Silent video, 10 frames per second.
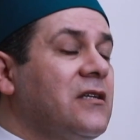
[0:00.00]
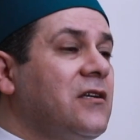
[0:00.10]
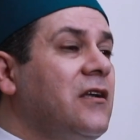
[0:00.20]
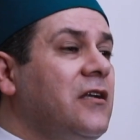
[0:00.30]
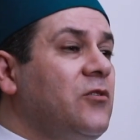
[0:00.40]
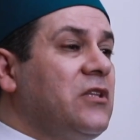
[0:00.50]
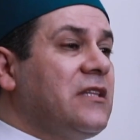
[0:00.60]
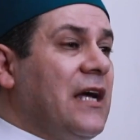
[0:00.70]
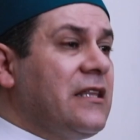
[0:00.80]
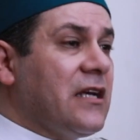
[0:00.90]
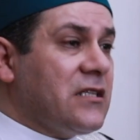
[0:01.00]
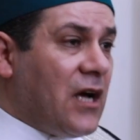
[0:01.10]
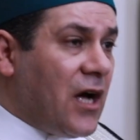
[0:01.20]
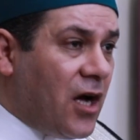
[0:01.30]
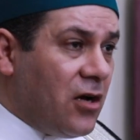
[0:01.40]
صلي وانت عندك
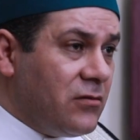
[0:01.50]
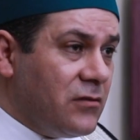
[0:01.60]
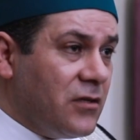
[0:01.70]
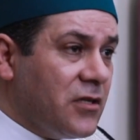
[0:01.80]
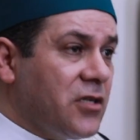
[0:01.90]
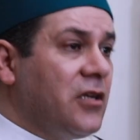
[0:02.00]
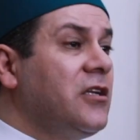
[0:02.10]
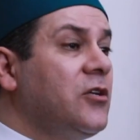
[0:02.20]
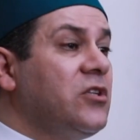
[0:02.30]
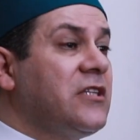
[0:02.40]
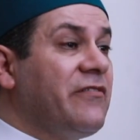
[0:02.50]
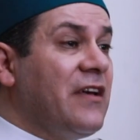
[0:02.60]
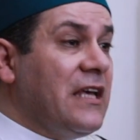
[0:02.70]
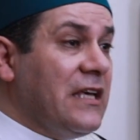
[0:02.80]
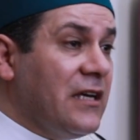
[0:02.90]
صحة صلي وانت
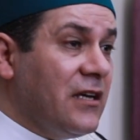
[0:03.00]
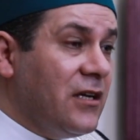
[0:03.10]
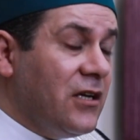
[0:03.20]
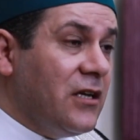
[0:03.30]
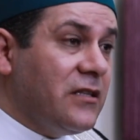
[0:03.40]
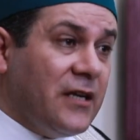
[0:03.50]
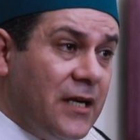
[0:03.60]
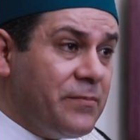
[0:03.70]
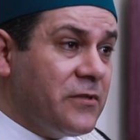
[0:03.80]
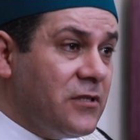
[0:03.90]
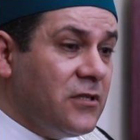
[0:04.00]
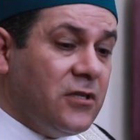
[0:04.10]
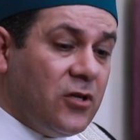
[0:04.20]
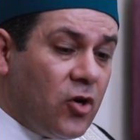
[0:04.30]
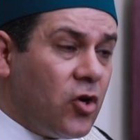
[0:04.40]
فايق تعبت
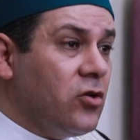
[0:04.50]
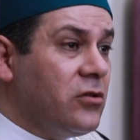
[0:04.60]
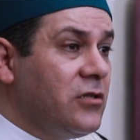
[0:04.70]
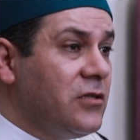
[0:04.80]
اقعد